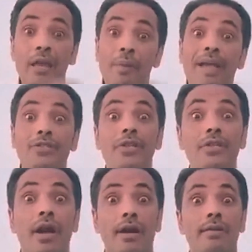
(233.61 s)

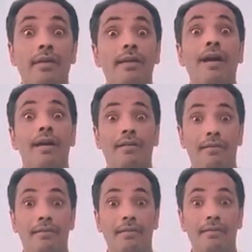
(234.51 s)

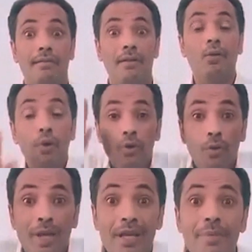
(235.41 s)
بحضانتها
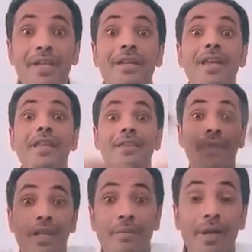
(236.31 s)
بحاضنتها
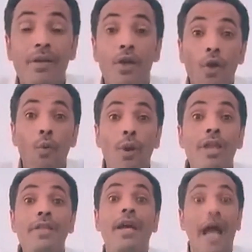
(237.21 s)
الشعبية بما فيهم